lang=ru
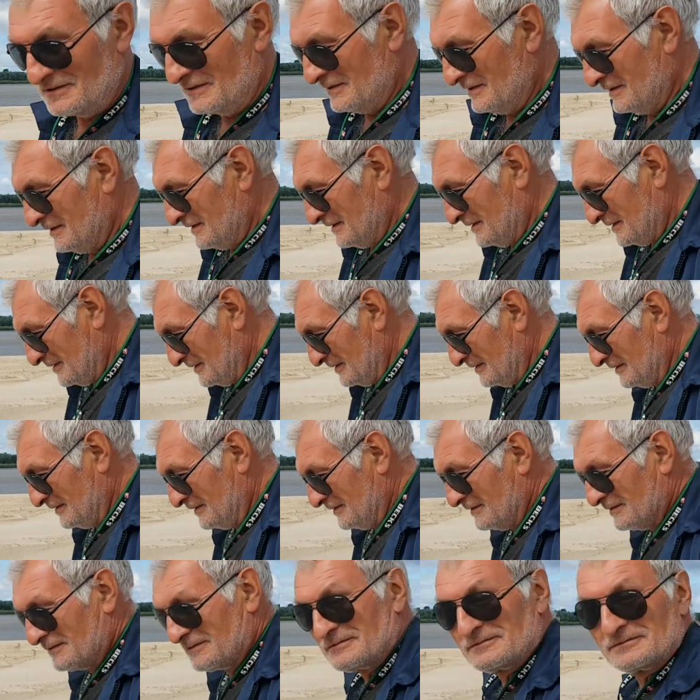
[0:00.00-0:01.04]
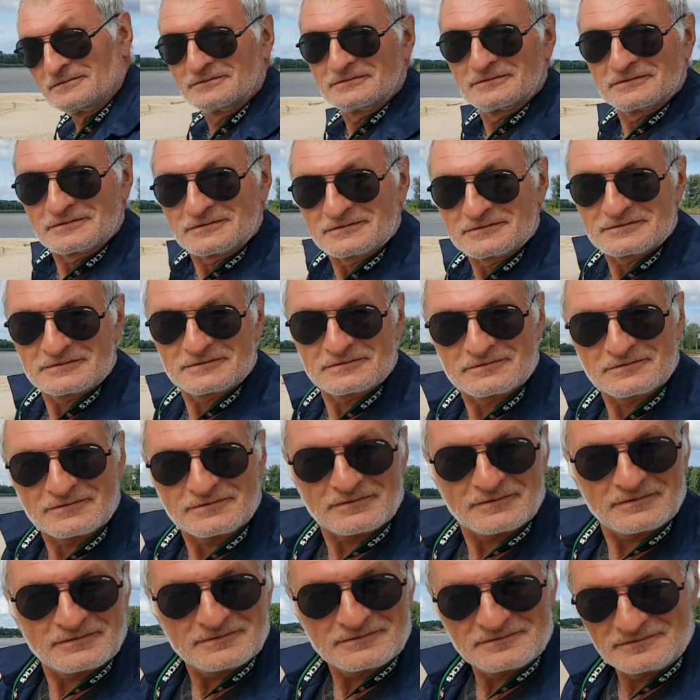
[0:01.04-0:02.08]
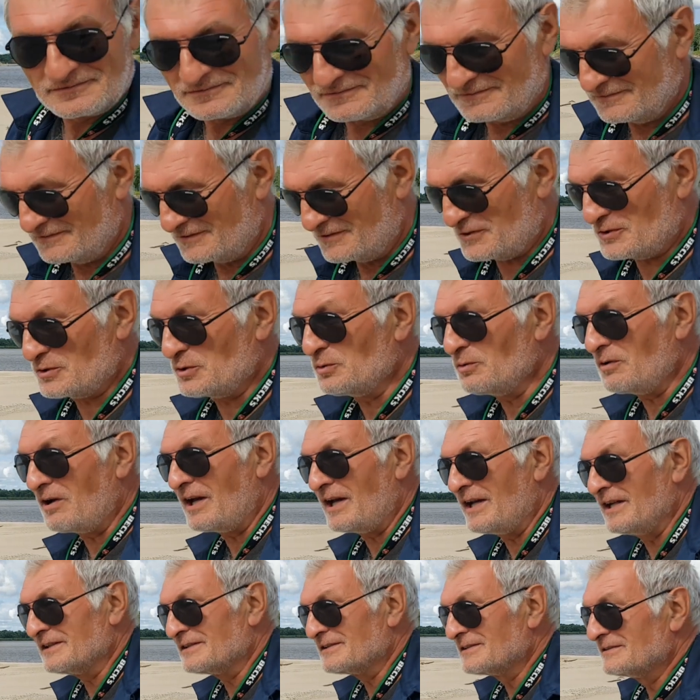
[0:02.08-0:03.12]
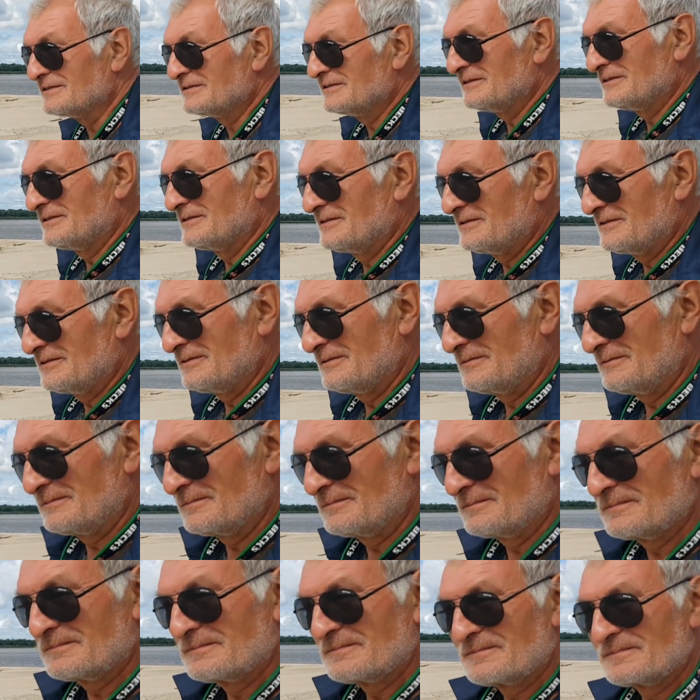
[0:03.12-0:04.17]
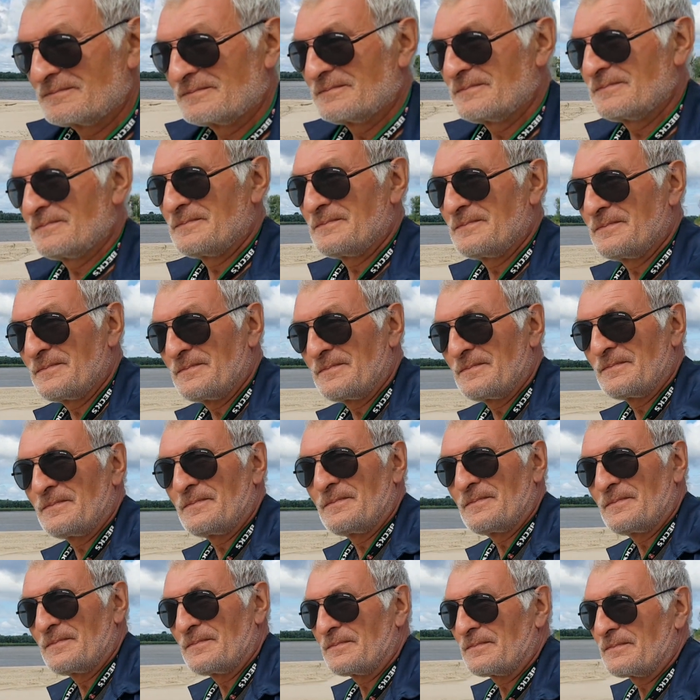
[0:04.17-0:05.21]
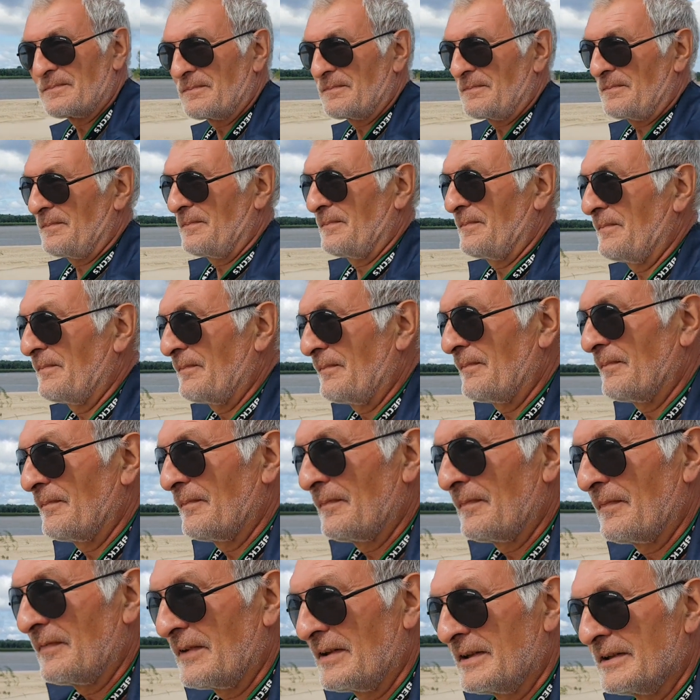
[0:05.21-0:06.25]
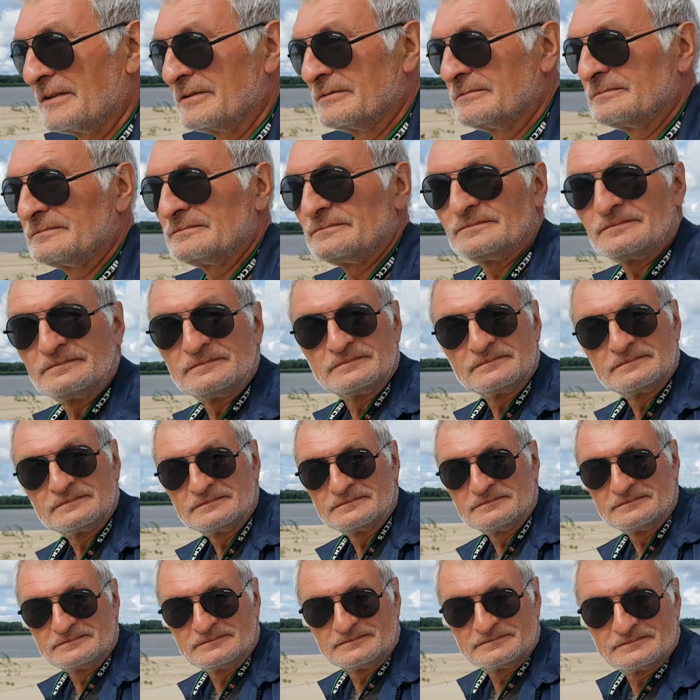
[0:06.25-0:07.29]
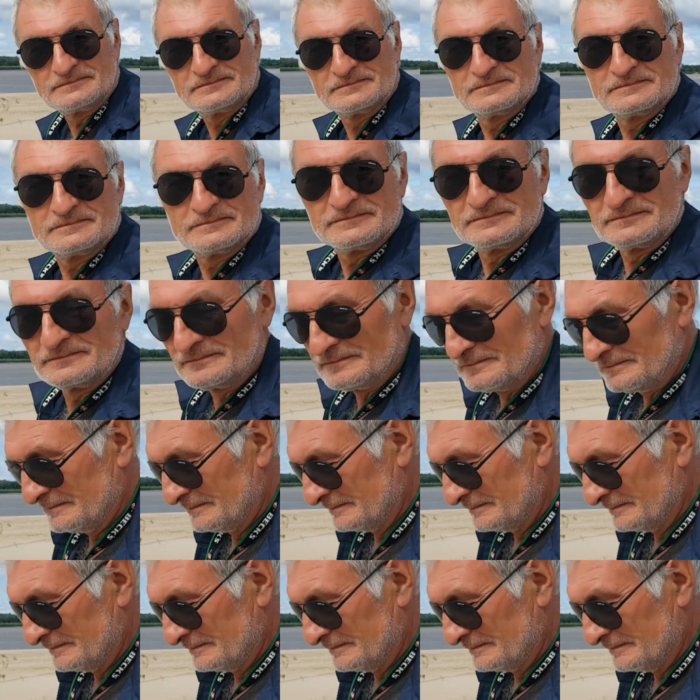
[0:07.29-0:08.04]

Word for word: Ну, это здорово. Это мне тоже Сдувает. нравится, очень нравится. Если чего-то я не люблю в лесу, только это, только это вот этих насекомых.